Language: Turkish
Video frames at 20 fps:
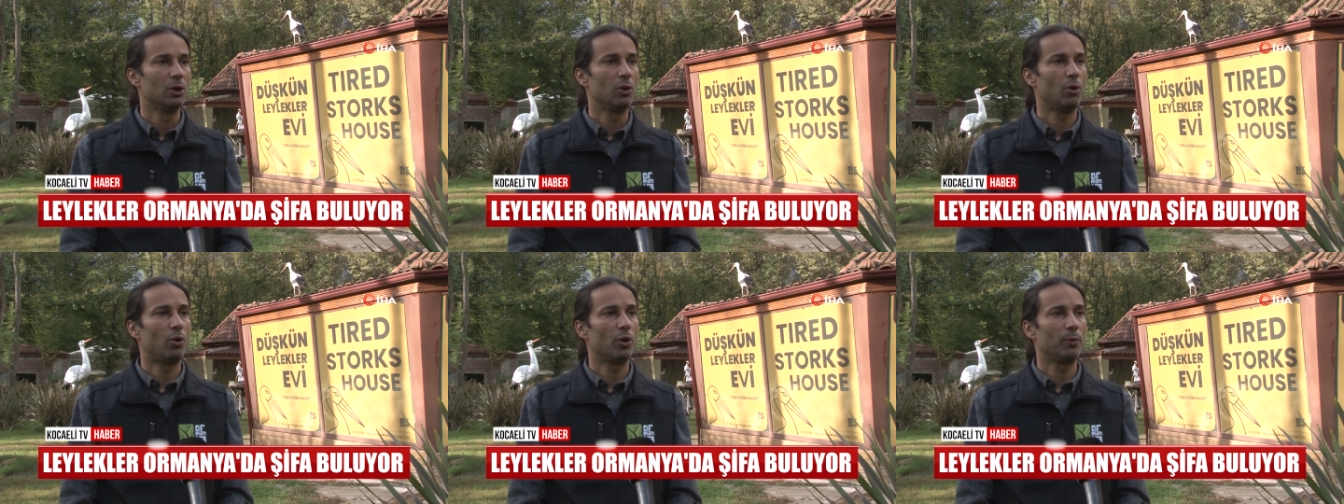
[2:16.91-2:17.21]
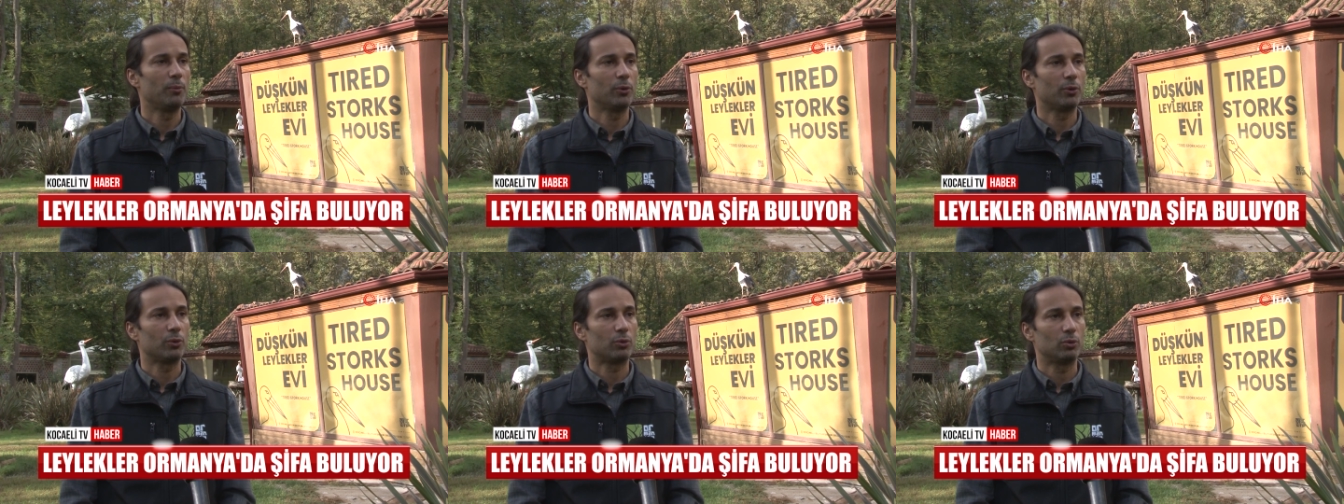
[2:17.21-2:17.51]

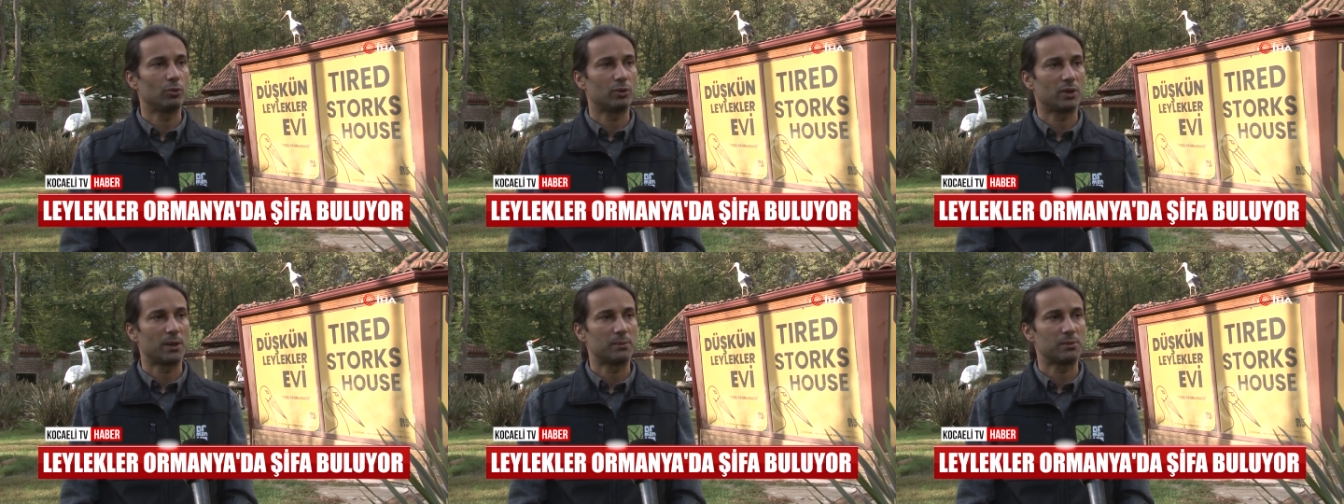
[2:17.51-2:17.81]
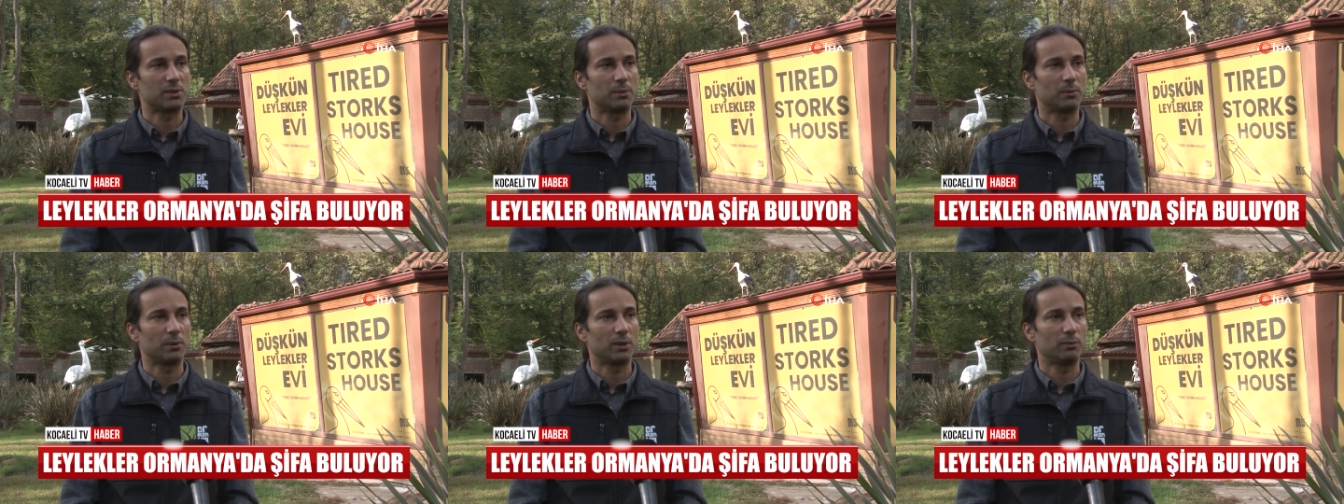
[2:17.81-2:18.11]
Orman okulu
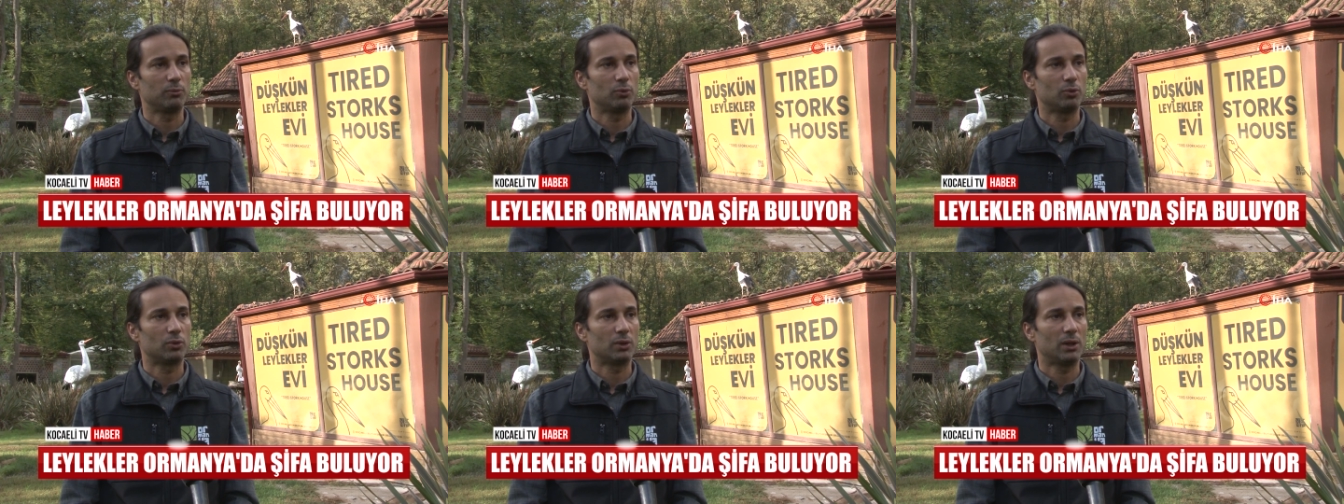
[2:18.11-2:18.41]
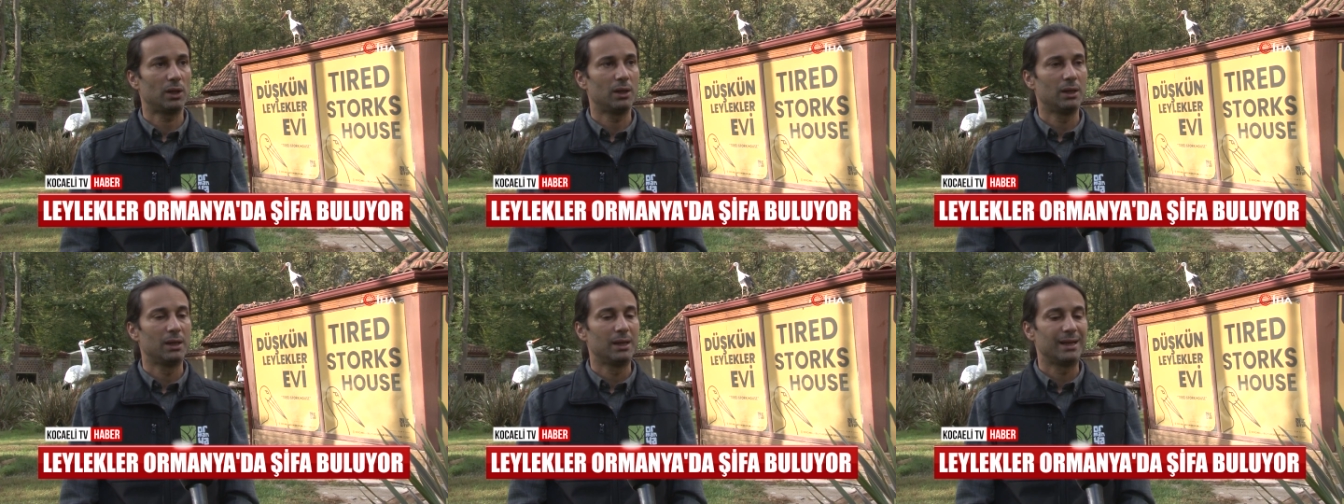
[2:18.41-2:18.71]
kapsamında da
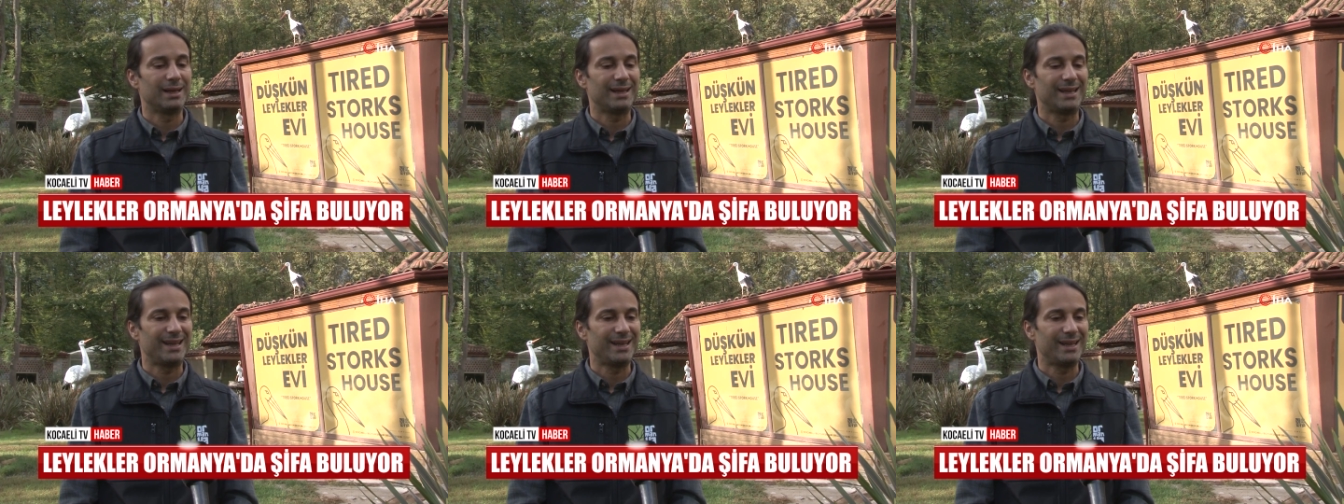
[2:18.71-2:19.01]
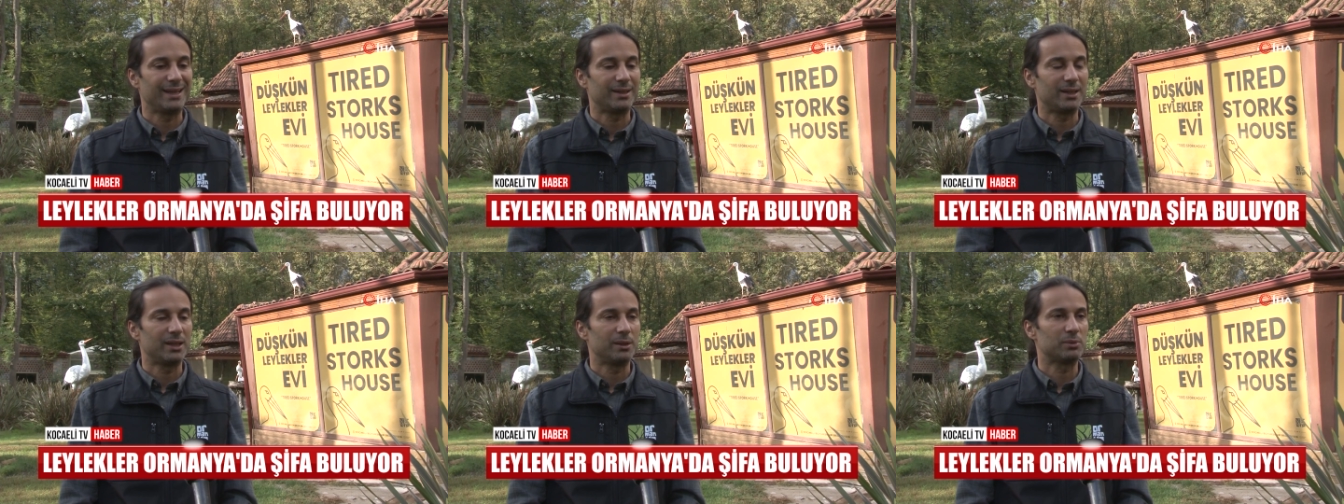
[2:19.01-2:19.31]
burada
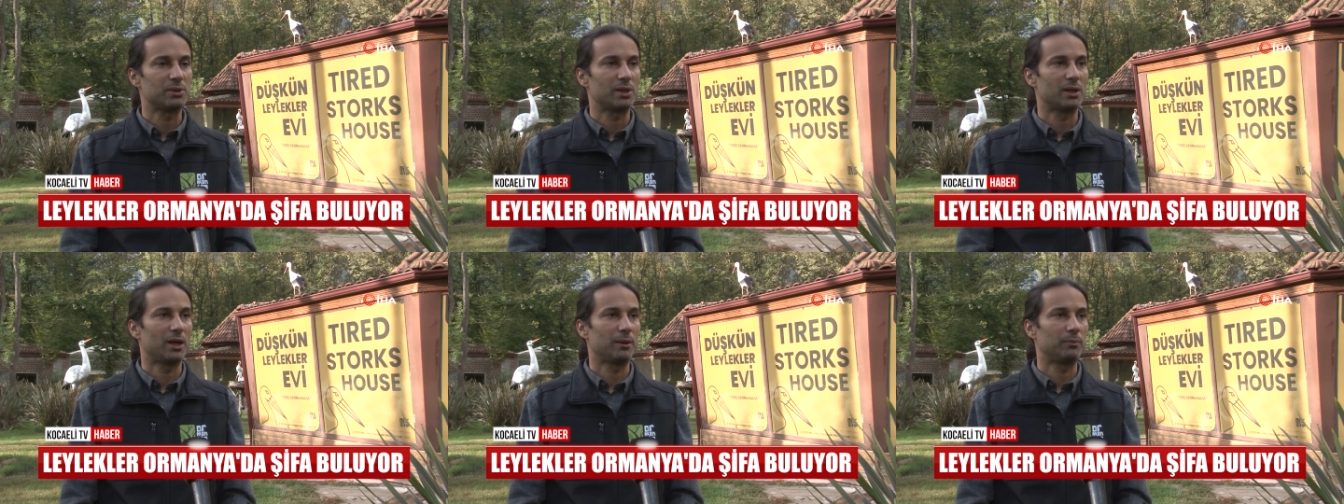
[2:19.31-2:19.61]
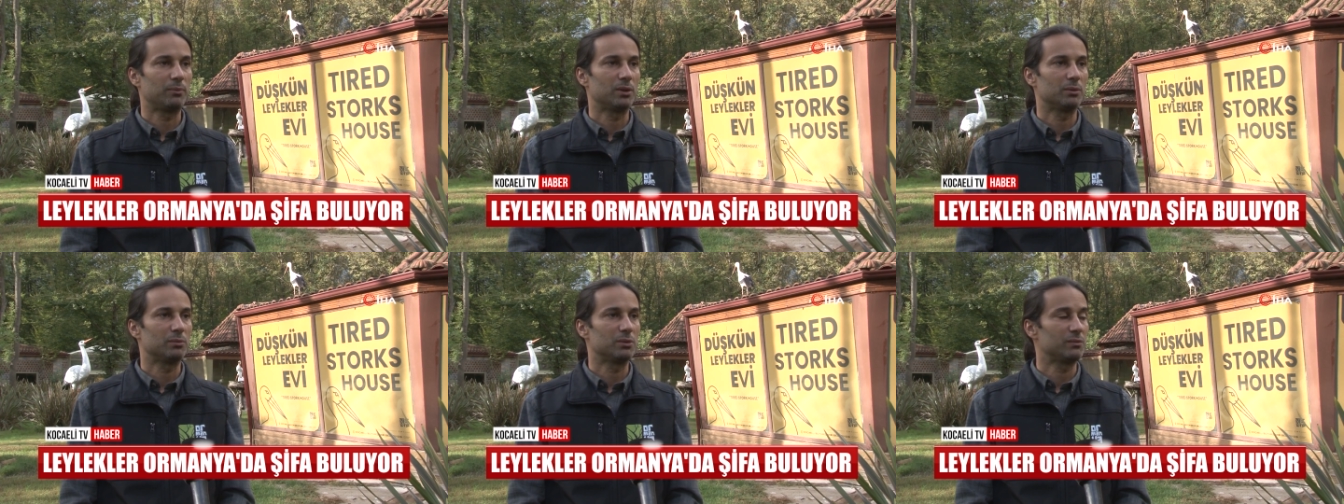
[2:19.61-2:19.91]
leyleklerimize
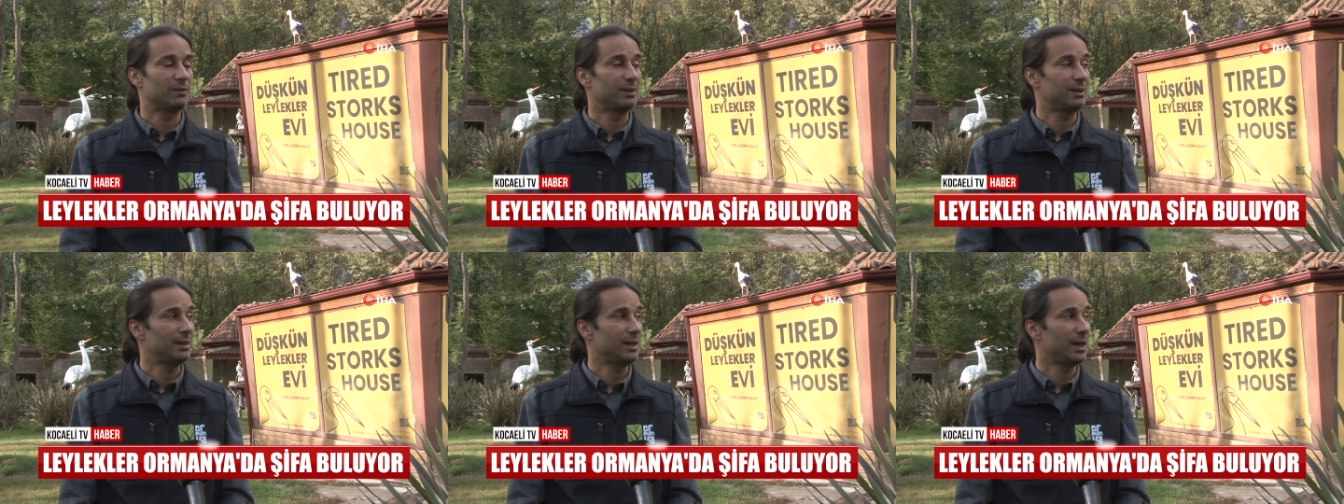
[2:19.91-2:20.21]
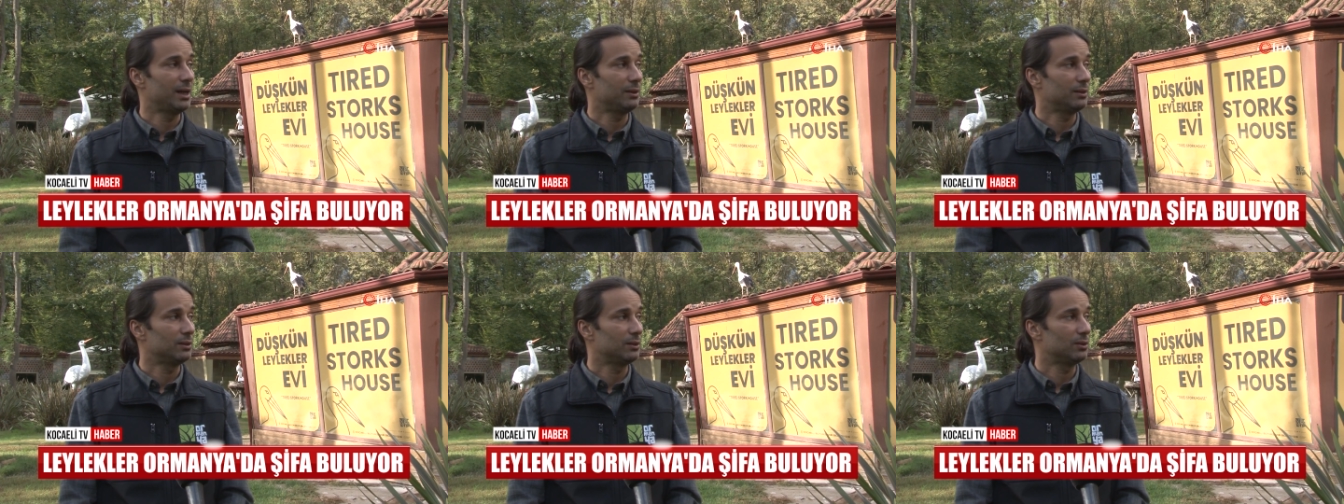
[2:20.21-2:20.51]
yaptığımız ve
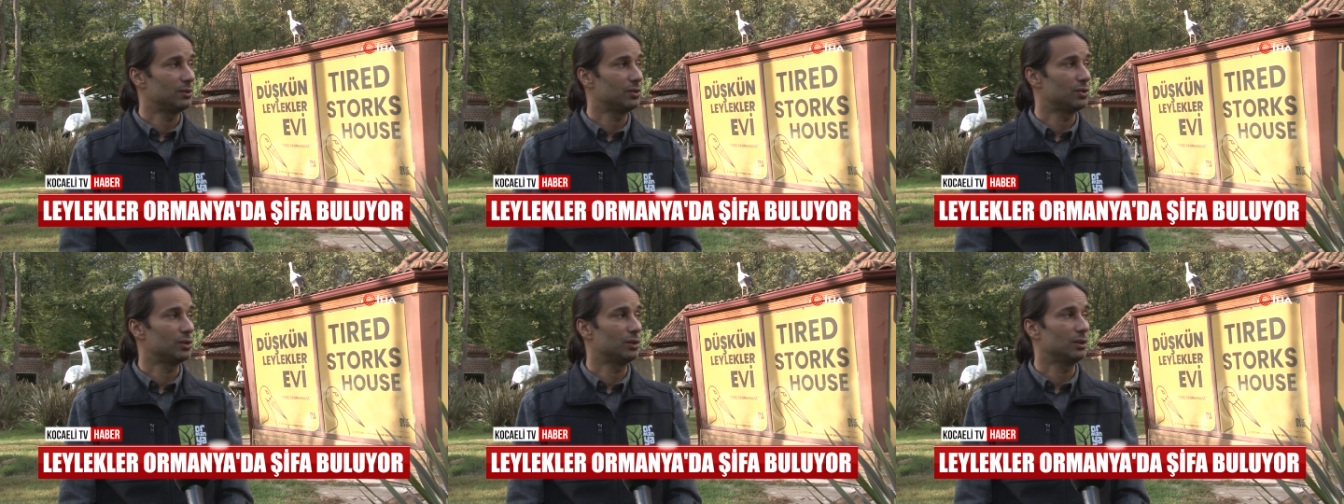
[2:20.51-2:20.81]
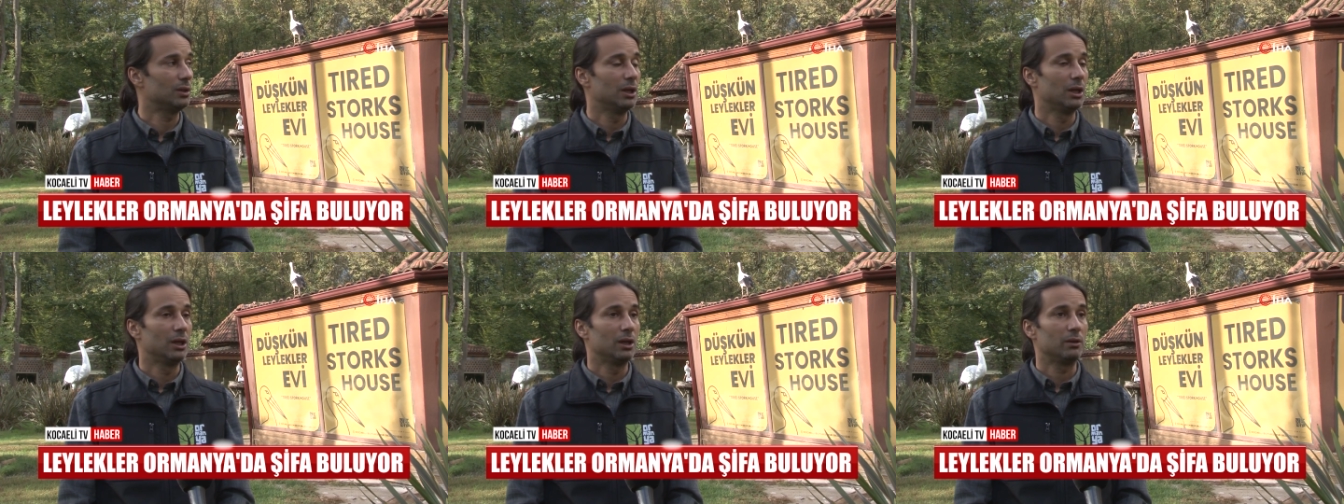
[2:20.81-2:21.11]
diğer yırtıcı